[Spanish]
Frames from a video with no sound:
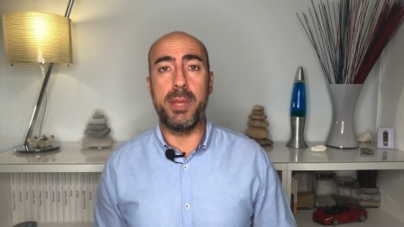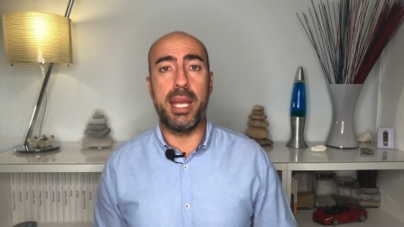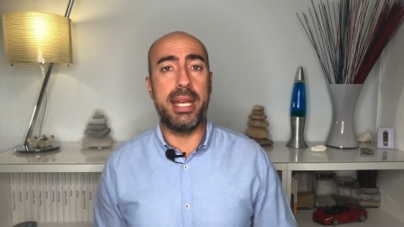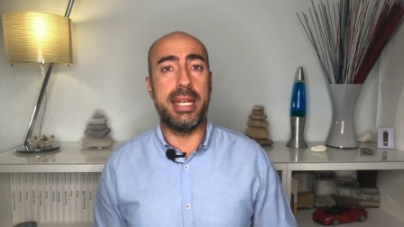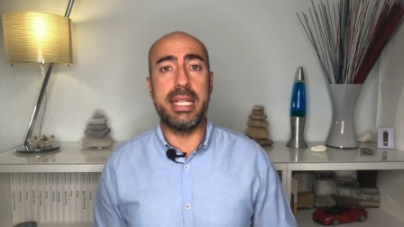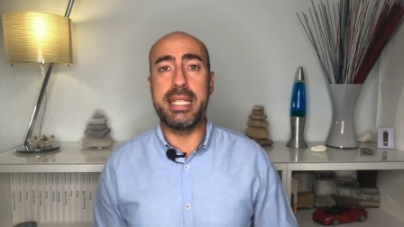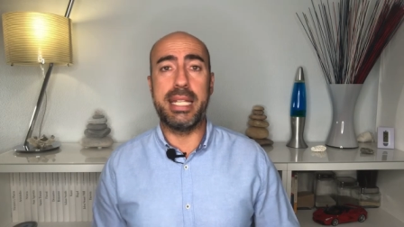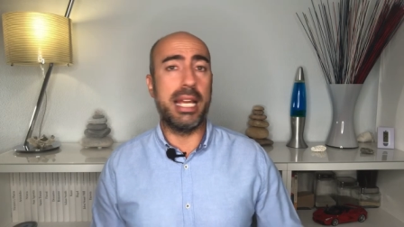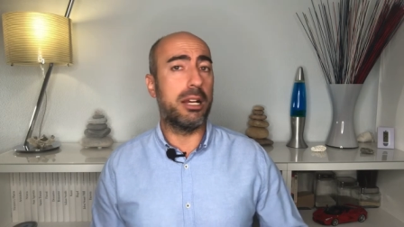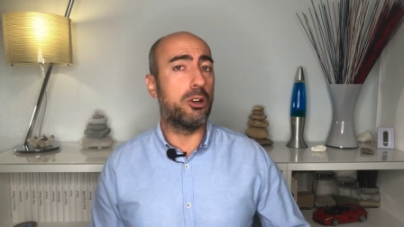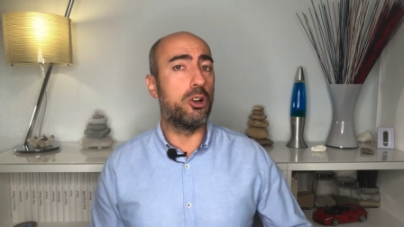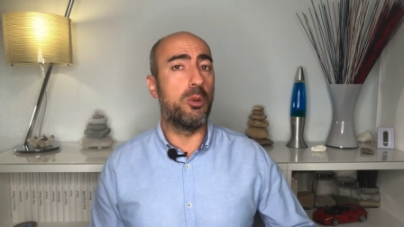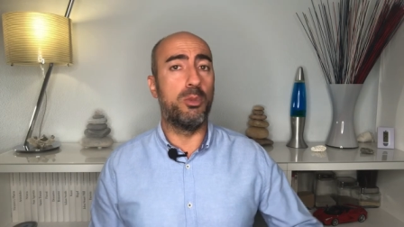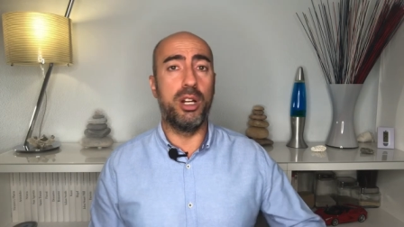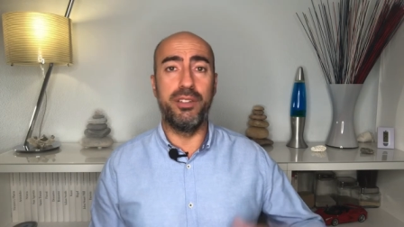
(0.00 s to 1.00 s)
es
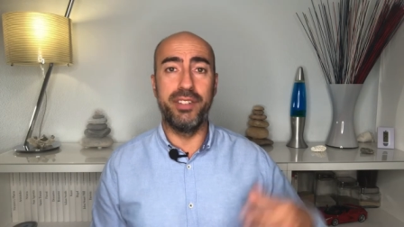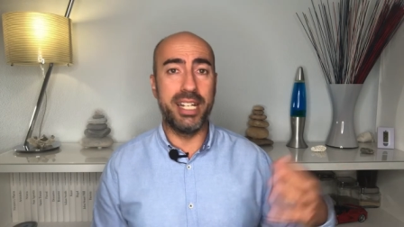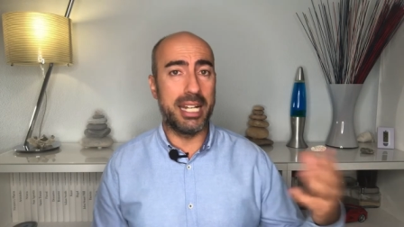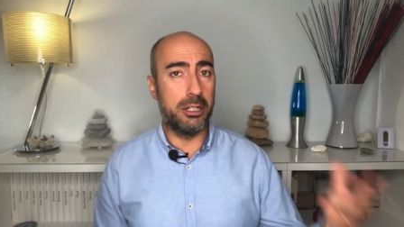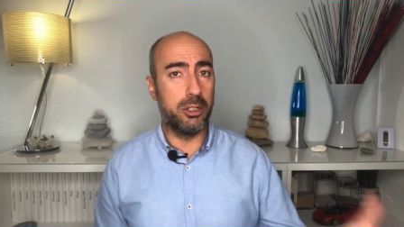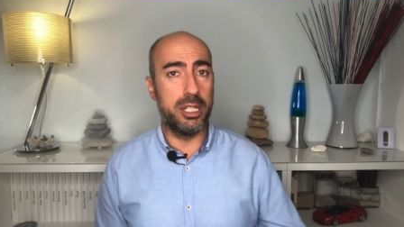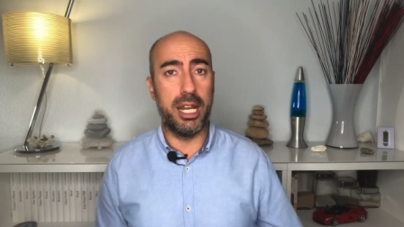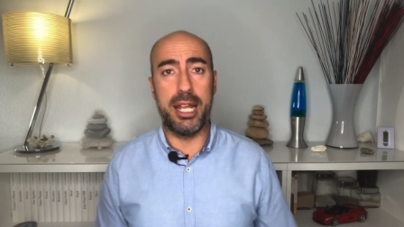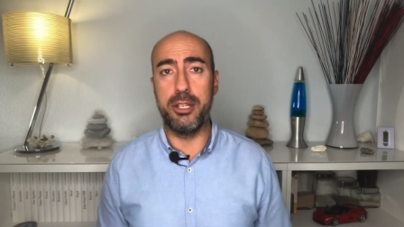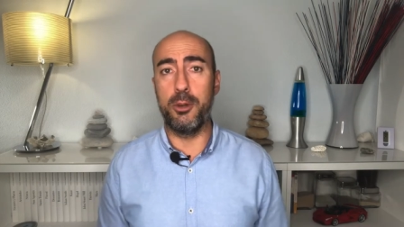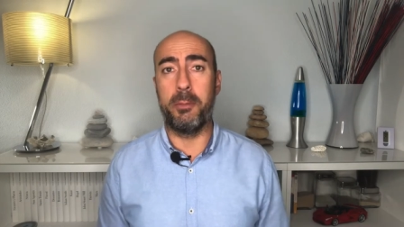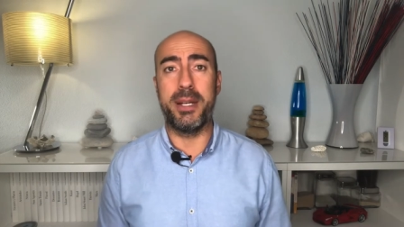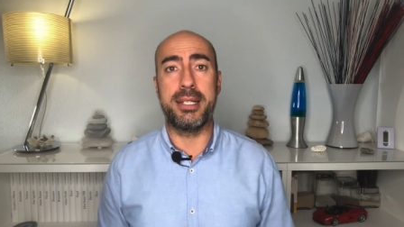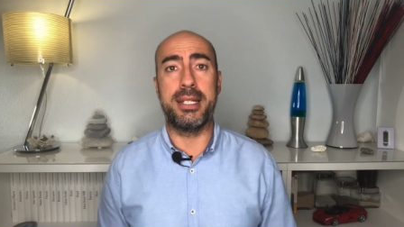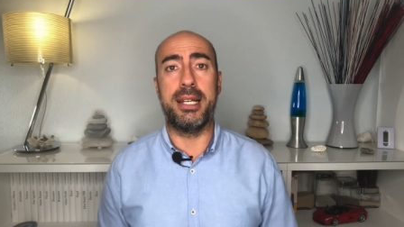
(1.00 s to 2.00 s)
como el verano del año
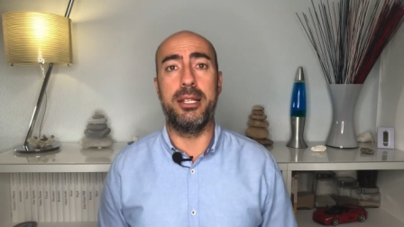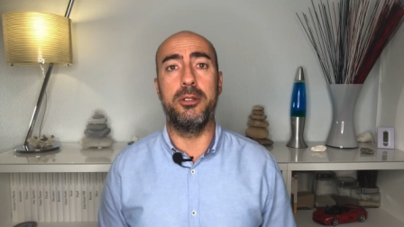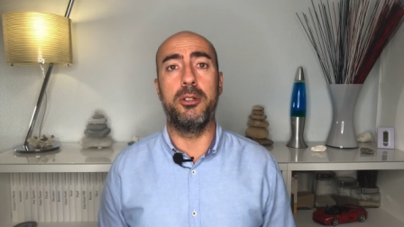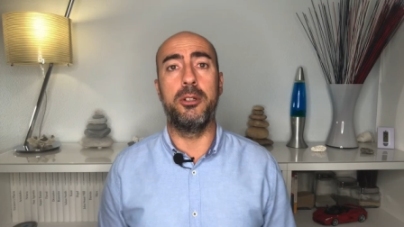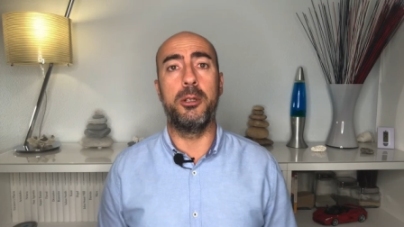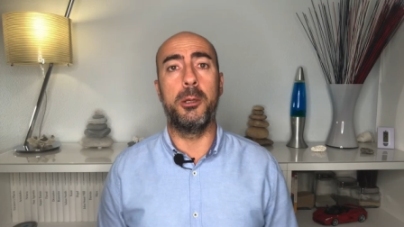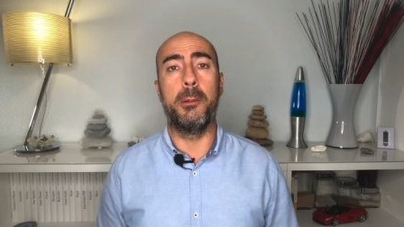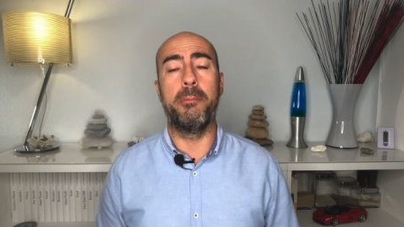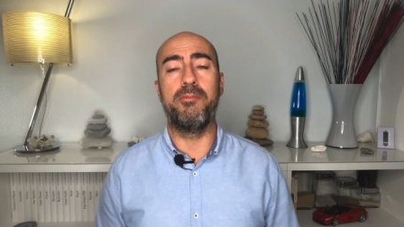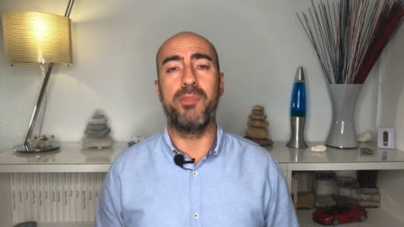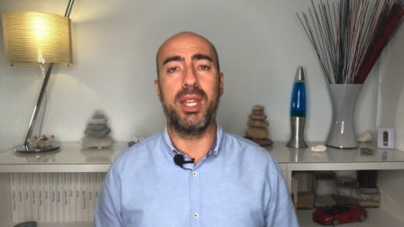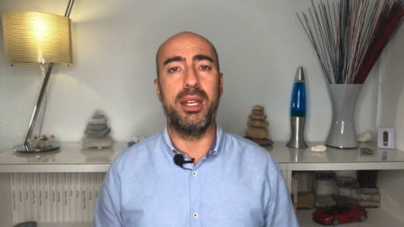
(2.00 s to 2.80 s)
pasado, ¿no?